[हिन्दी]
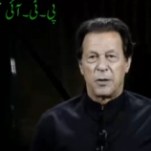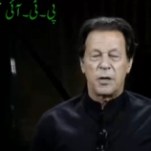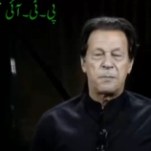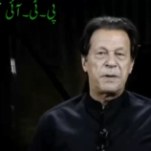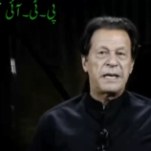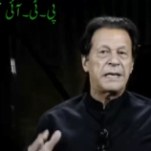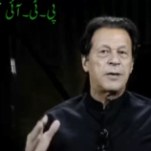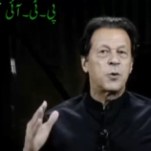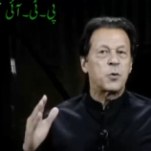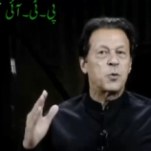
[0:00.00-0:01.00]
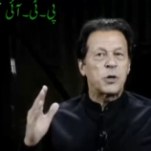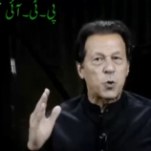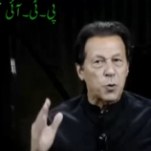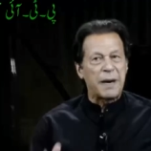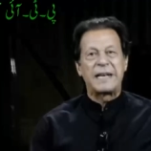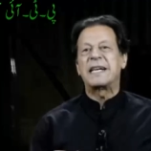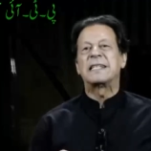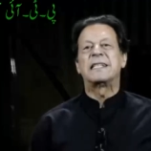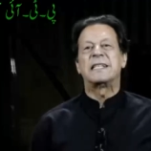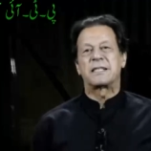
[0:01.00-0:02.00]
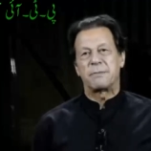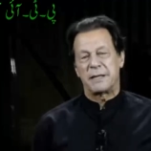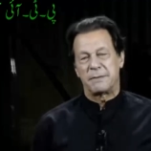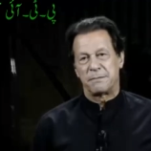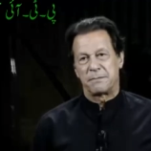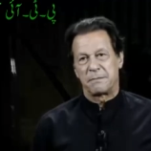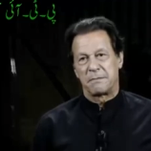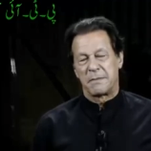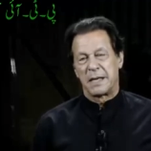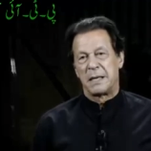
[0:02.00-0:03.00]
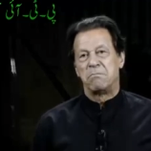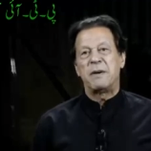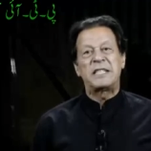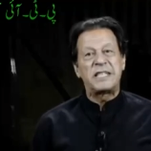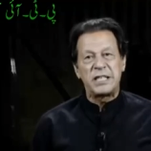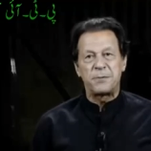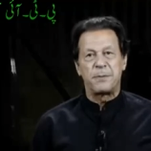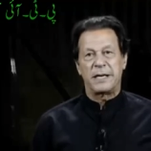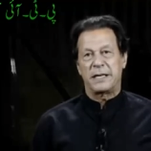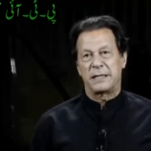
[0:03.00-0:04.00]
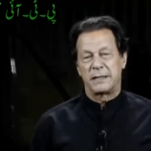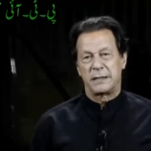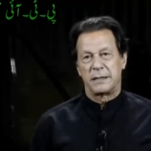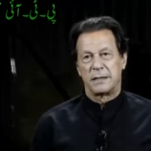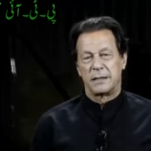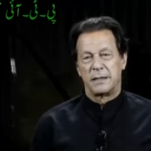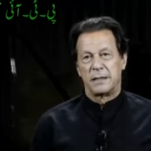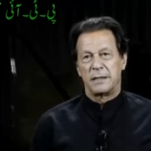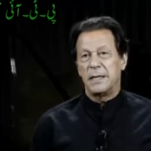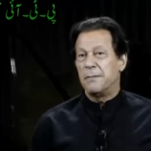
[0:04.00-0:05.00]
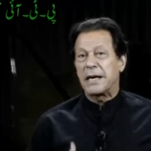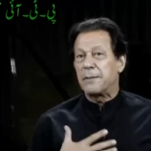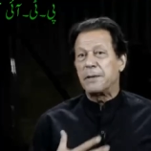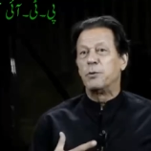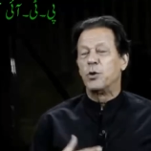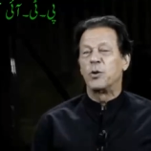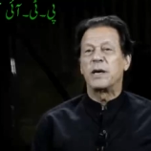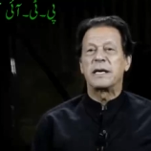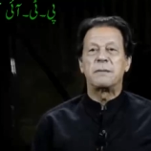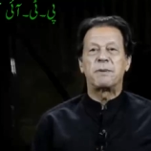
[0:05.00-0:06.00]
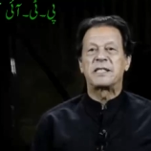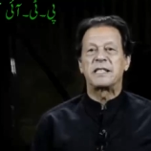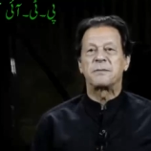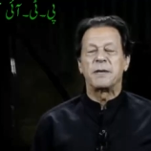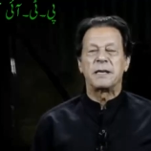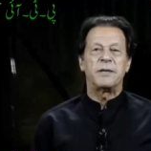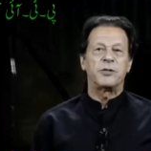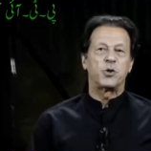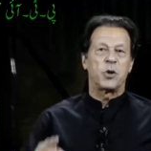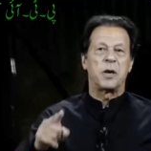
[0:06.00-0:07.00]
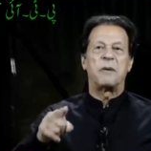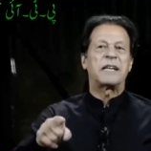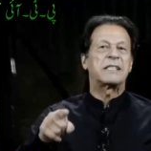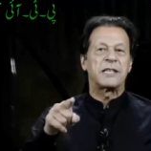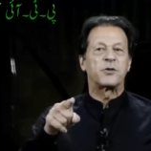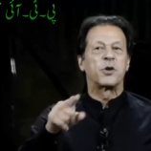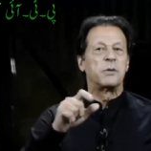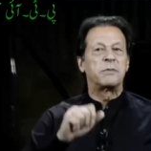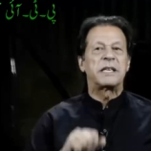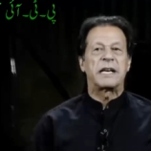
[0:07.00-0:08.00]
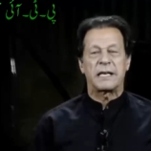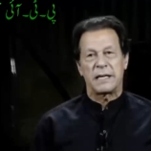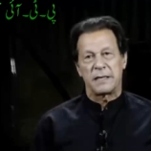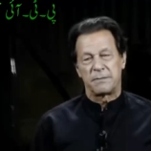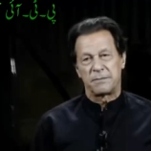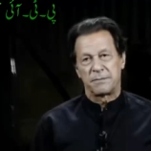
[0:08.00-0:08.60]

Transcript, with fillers: और फिर लोगों ने कुर्बानियां दी इस पर पच्चीस पे ये मैं कभी भूलूंगा नहीं पच्चीस पे में जो हमारे साथ जुल्म किया गया